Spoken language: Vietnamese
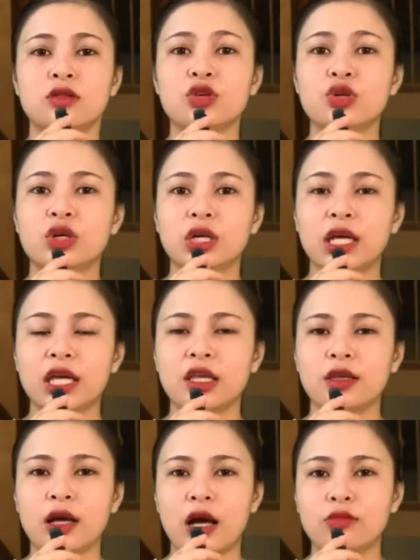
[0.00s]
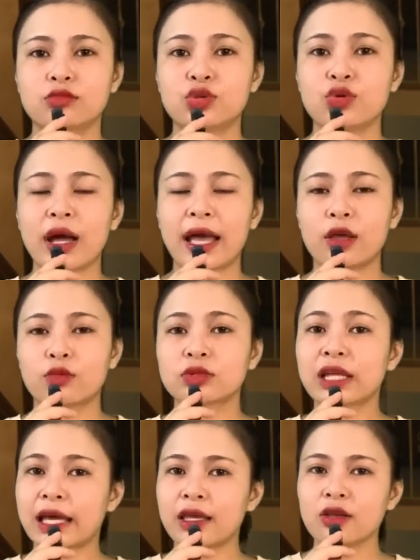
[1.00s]
Vừa khi ông chú hai
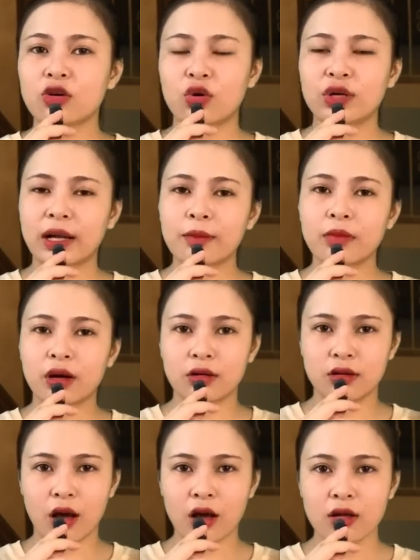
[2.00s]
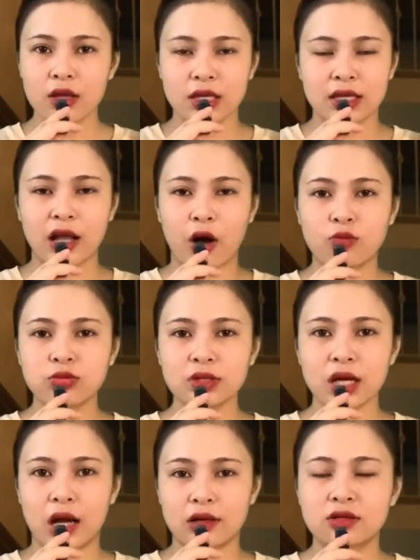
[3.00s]
ông thấy con rắn bự đó cõng
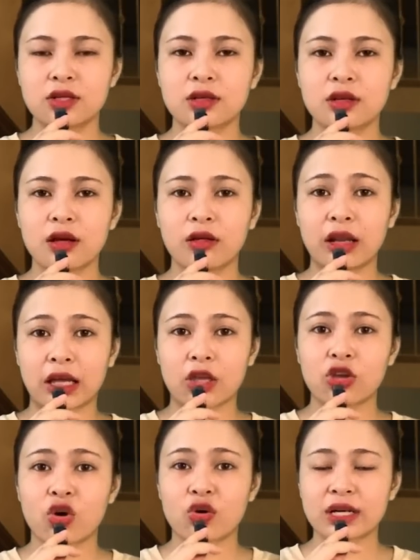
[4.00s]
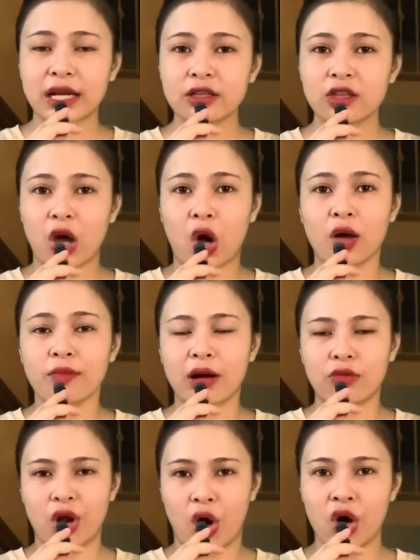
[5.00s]
ở trên lưng là cái con rắn nhỏ
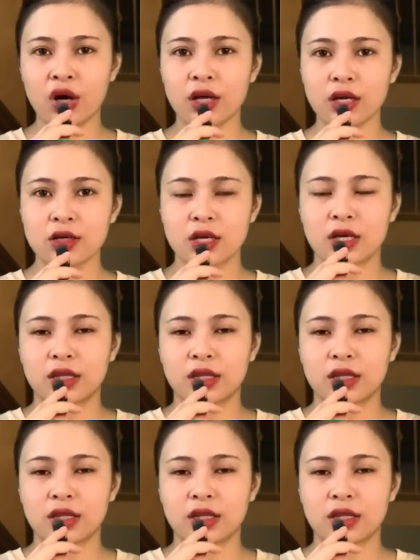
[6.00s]
màu đỏ đó,